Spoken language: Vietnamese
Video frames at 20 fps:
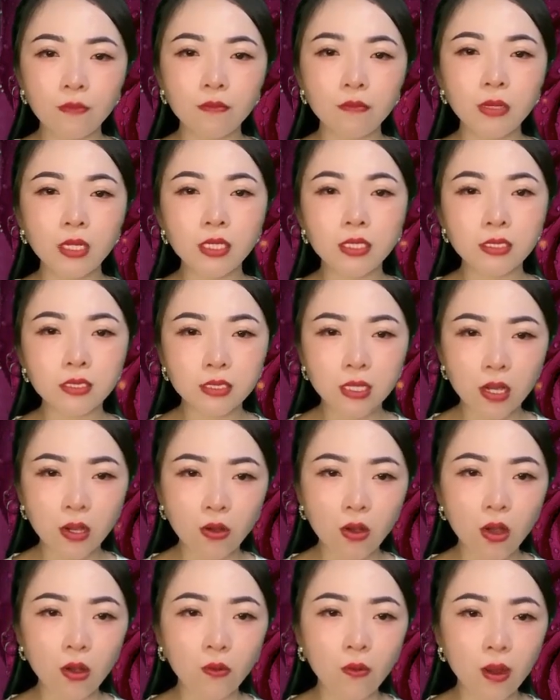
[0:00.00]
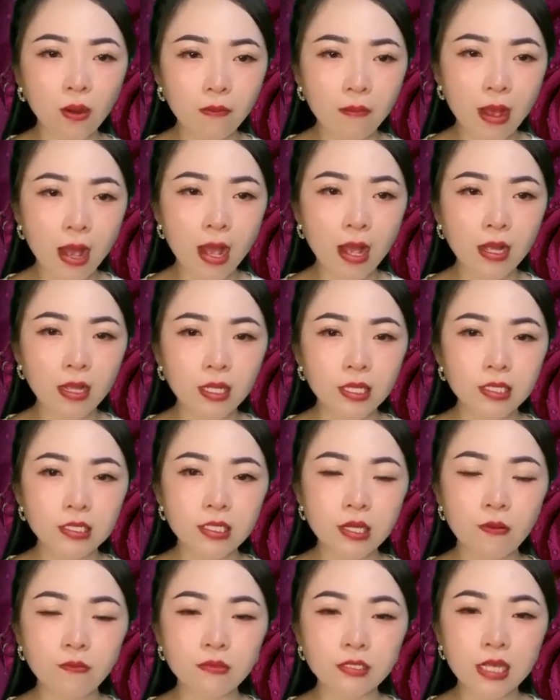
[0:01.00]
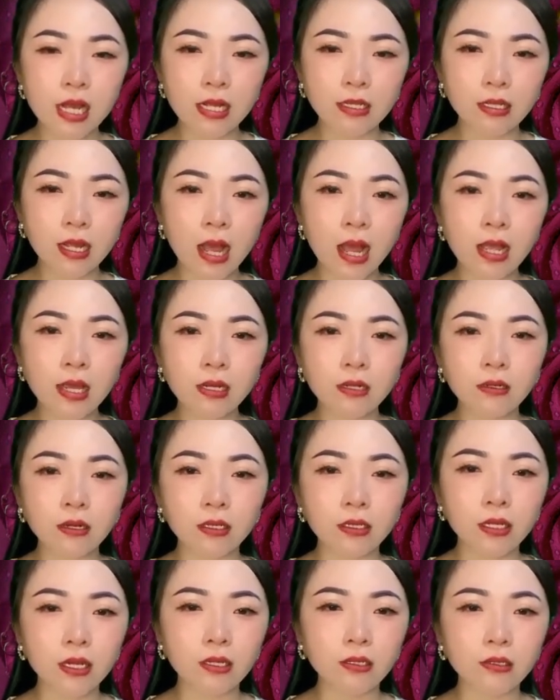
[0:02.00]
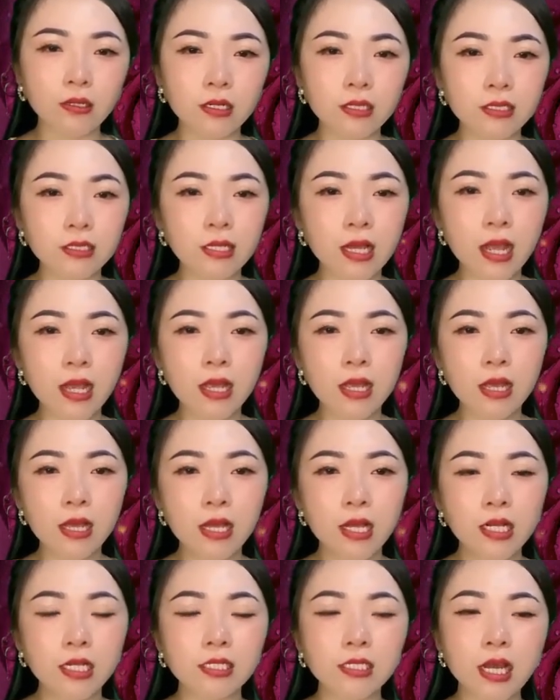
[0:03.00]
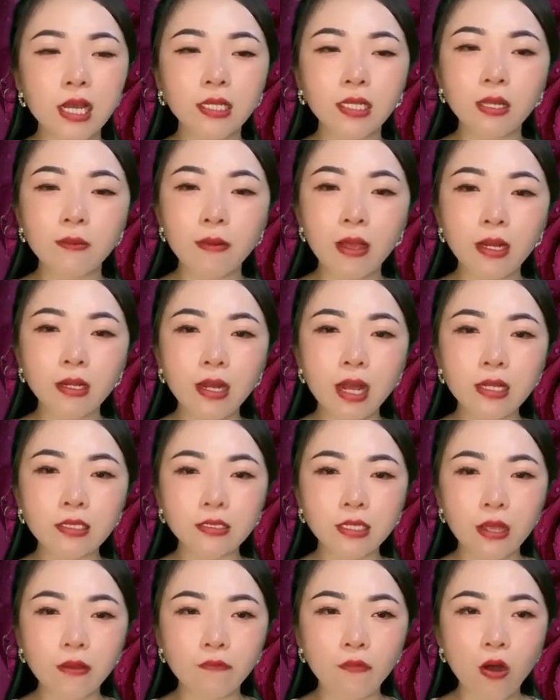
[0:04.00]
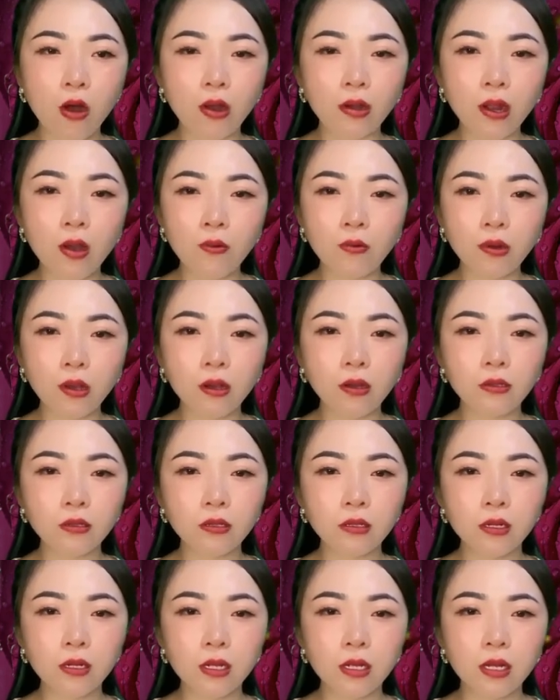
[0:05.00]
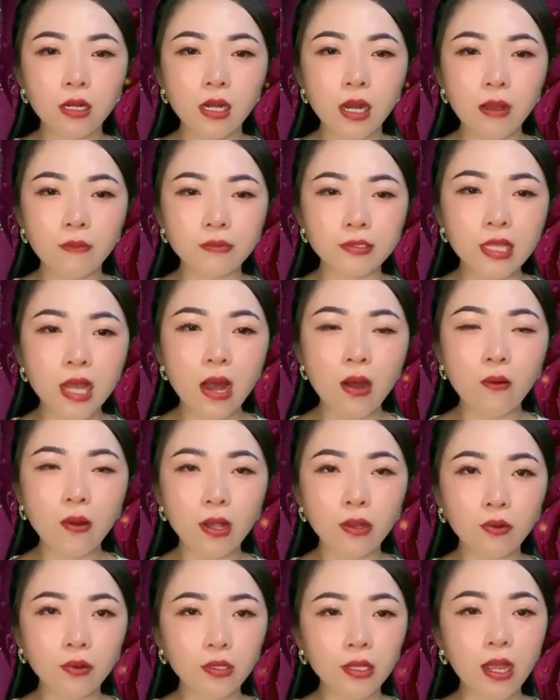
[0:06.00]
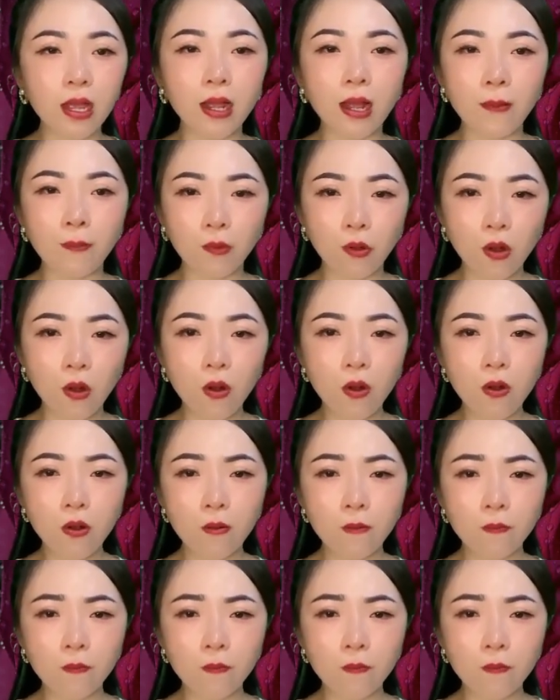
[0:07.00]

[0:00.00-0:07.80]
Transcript: mình rời khỏi quán ba trong trạng thái nửa tình nửa say, trái tim anh đang dày vò đau đớn. Làm sao anh có thể gặp cô?